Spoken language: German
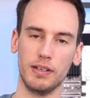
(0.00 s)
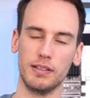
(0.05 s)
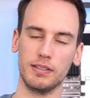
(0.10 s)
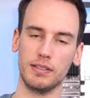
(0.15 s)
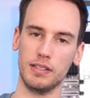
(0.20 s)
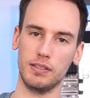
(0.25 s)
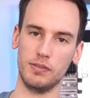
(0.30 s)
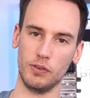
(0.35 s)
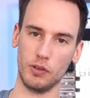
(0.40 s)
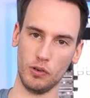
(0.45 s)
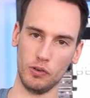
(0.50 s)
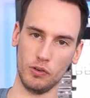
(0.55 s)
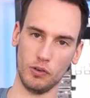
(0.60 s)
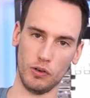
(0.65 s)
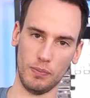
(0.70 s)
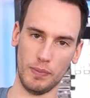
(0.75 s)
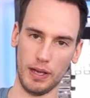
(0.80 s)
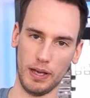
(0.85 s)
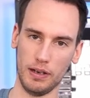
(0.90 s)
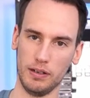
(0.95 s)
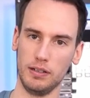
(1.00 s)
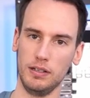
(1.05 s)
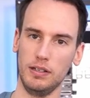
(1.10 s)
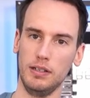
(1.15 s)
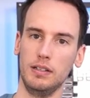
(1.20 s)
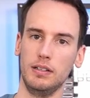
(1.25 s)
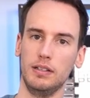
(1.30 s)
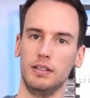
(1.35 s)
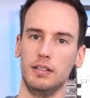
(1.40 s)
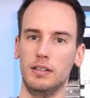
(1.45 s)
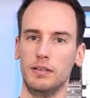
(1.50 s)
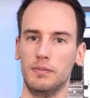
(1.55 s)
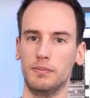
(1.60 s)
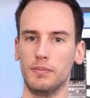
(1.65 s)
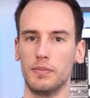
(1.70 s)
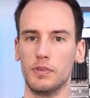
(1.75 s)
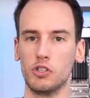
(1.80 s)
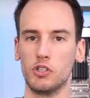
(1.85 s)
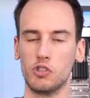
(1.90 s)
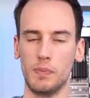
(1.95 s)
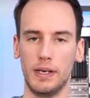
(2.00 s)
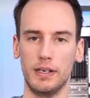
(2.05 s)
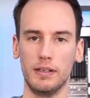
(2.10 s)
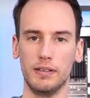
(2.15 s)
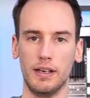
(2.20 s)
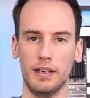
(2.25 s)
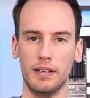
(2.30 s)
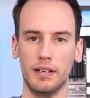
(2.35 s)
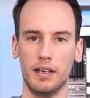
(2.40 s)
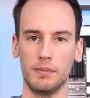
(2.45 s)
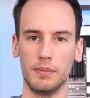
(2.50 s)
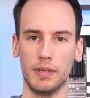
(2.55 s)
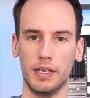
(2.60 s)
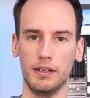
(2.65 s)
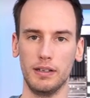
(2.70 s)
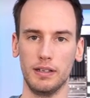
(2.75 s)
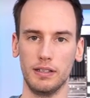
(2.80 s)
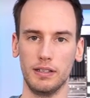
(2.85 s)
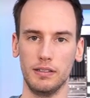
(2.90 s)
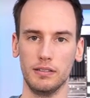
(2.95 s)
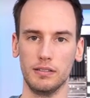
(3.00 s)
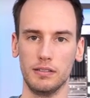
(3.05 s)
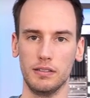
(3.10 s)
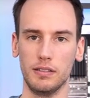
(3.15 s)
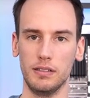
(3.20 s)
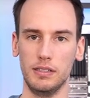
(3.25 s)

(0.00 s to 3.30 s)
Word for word: Das heißt, wir können noch mehr ähm, Spendeneinnahmen generieren,